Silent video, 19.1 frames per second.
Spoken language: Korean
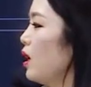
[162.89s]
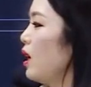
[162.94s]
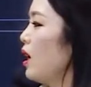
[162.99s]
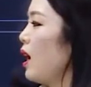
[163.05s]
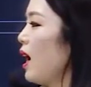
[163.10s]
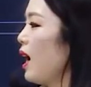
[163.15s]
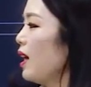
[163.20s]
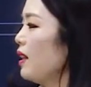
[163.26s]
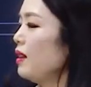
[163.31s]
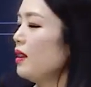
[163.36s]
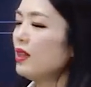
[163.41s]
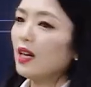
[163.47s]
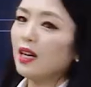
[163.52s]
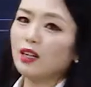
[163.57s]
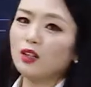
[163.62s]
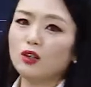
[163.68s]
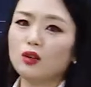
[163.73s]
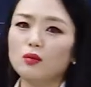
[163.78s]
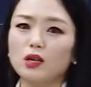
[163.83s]
한
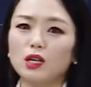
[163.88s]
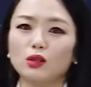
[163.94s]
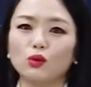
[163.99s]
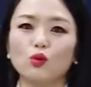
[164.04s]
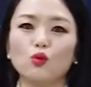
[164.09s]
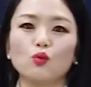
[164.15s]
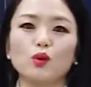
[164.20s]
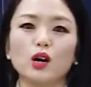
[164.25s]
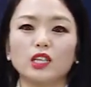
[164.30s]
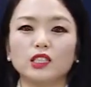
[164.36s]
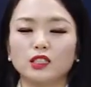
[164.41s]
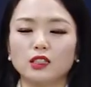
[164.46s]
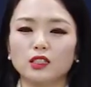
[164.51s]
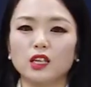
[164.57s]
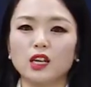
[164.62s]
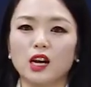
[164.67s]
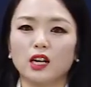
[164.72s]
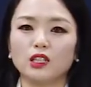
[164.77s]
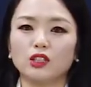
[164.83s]
단어만 공부하시는
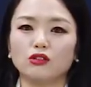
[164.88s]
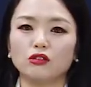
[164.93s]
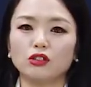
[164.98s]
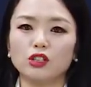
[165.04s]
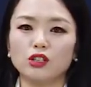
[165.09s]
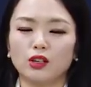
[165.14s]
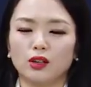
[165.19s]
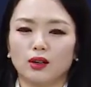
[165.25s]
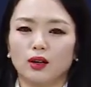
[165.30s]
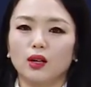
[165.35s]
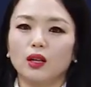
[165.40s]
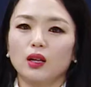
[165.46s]
게 아니고요.